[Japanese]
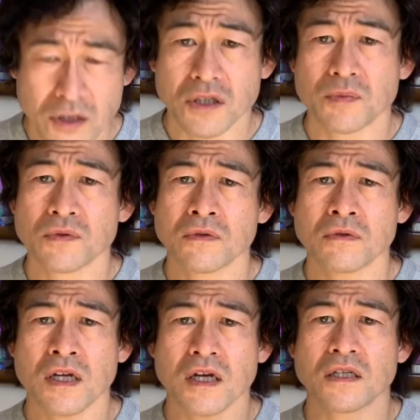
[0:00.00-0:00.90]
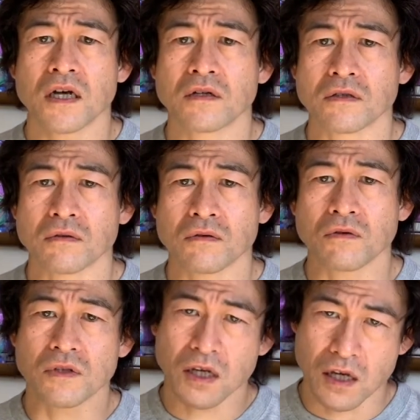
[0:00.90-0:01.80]
自分の中にあるその
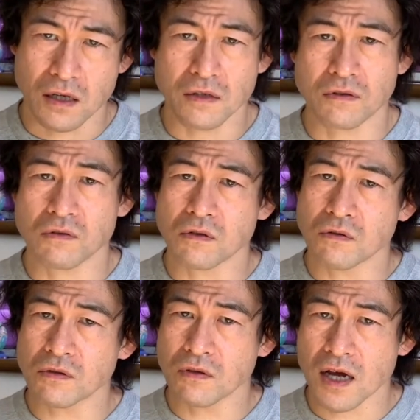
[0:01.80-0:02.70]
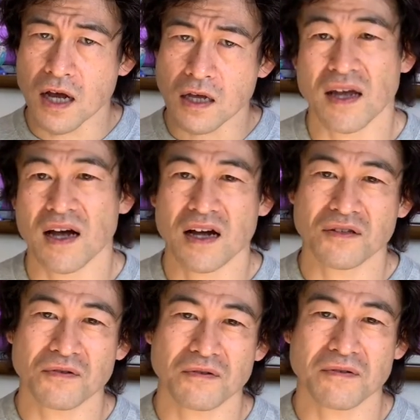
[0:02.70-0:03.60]
答えそれこそが
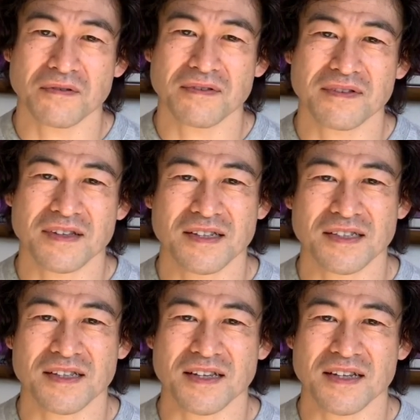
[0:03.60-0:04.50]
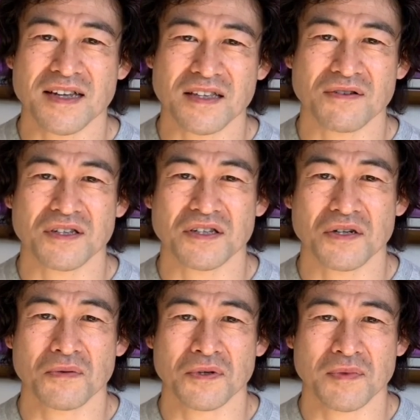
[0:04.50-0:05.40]
アートなんじゃないかなって私は
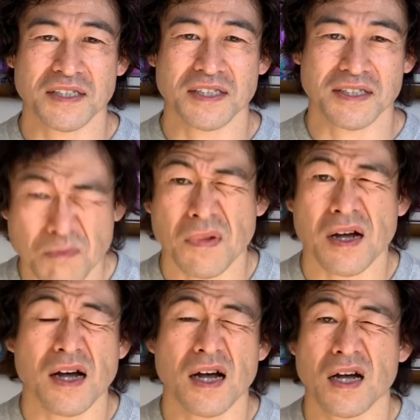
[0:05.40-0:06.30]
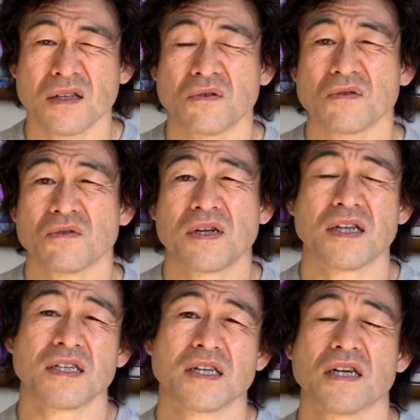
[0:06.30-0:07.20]
思いますまあアートとは
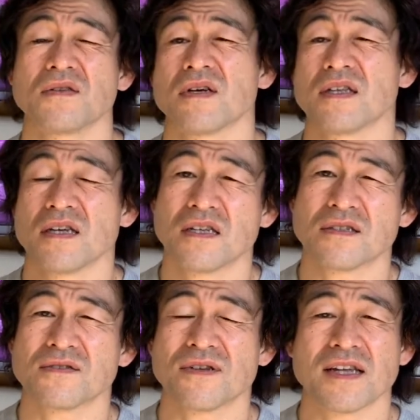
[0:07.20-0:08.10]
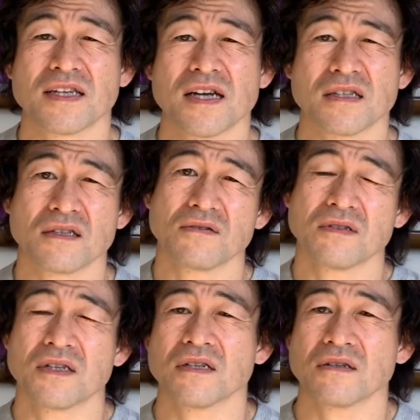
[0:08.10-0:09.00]
何かとか芸術とは何かっていろん
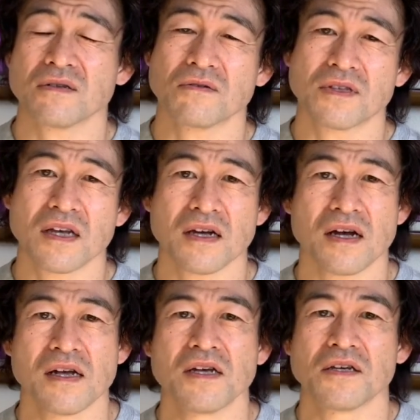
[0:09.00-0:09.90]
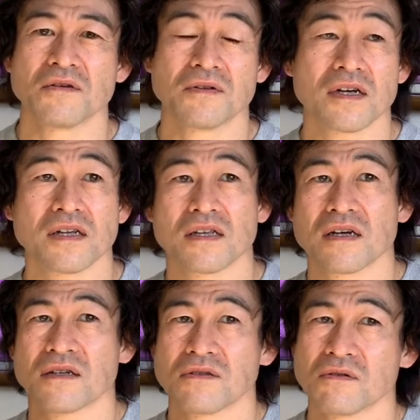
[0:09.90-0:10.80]
な答えがいろんな方
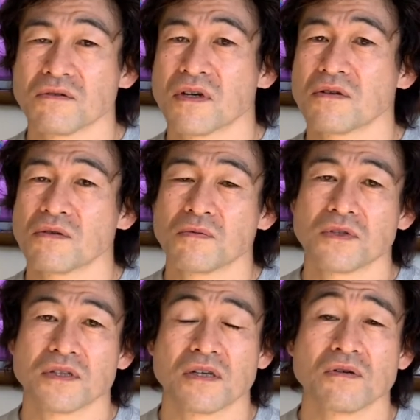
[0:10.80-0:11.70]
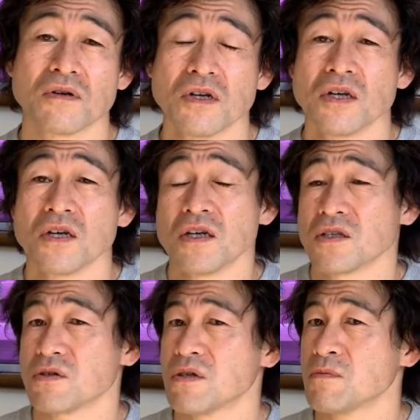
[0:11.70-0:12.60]
が言うことあると思うんですけど
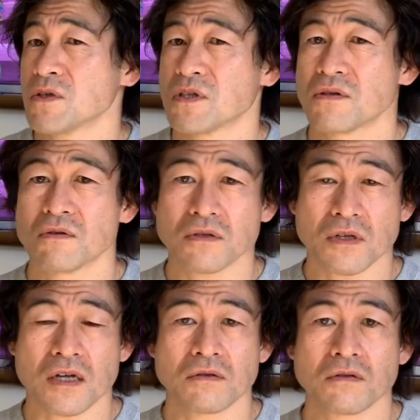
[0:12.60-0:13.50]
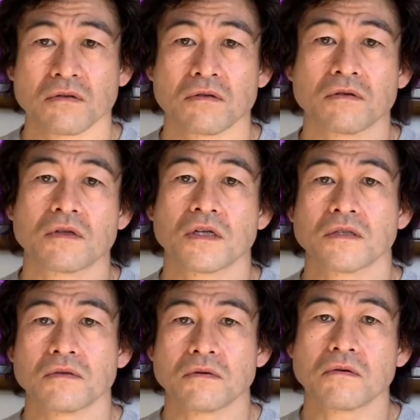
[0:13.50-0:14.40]
それもきっとあのその人たち
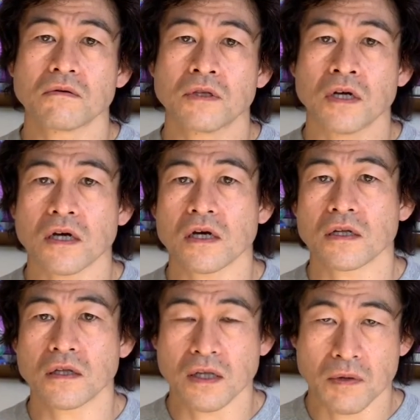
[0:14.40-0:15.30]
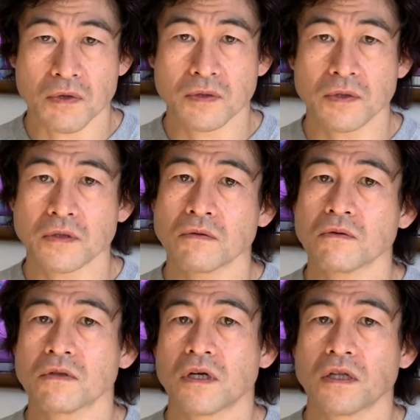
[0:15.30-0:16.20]
の心の中から出た別々の
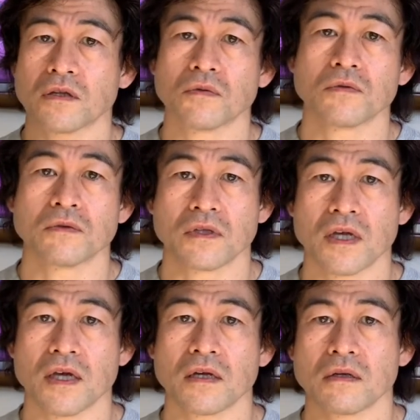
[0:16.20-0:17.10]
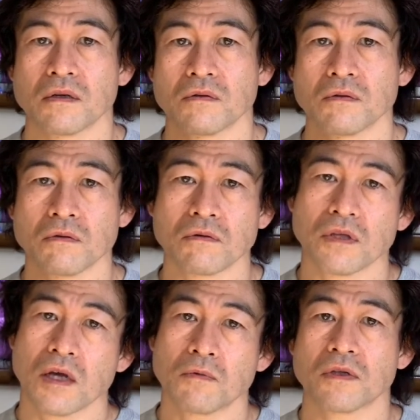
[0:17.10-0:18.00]
答えだと思うのでどの答
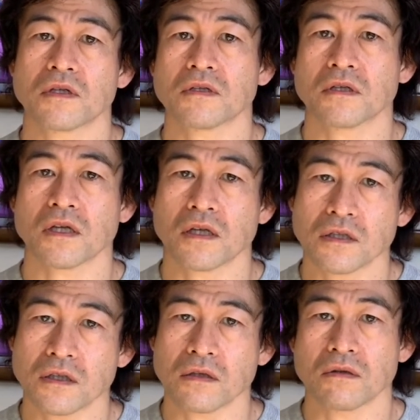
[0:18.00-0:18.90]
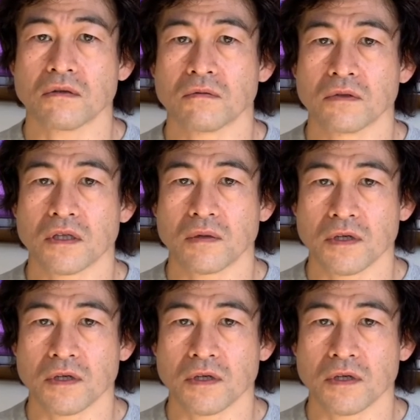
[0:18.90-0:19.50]
えも私は正しいと思っていま